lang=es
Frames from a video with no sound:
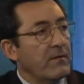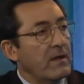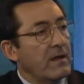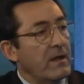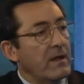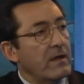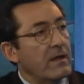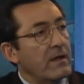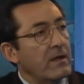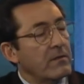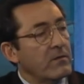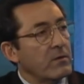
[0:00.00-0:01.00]

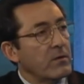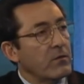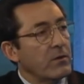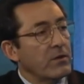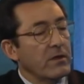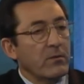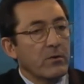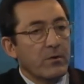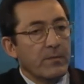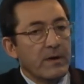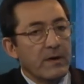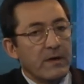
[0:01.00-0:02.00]
La situación de
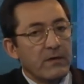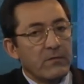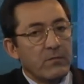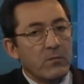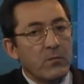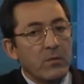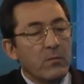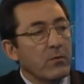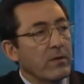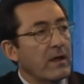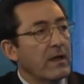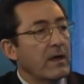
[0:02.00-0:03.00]
Europa es muy,
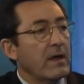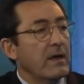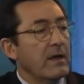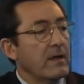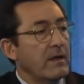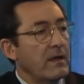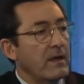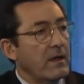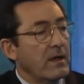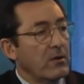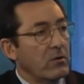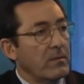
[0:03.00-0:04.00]
muy delicada y
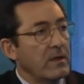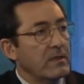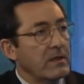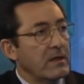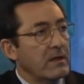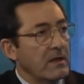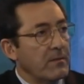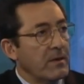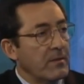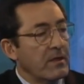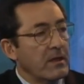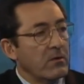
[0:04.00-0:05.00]
la economía china está
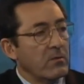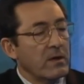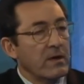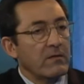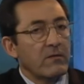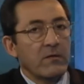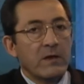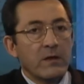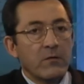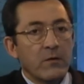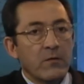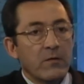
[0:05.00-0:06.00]
experimentando una
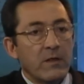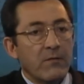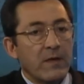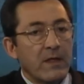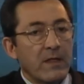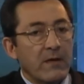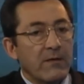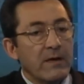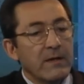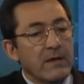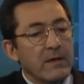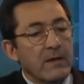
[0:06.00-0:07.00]
desaceleración significativa
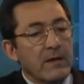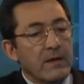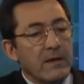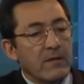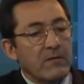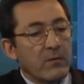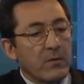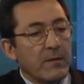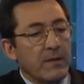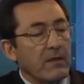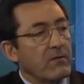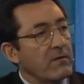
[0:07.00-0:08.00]
que
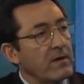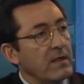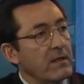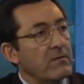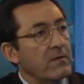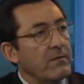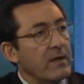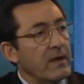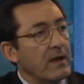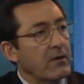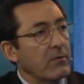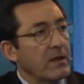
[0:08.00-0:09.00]
seguramente se va a
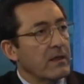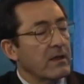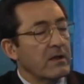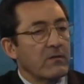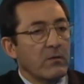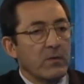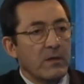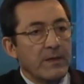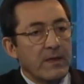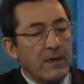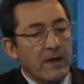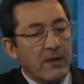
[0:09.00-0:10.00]
intensificar durante la segunda
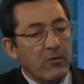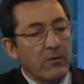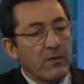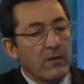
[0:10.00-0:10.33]
mitad del año.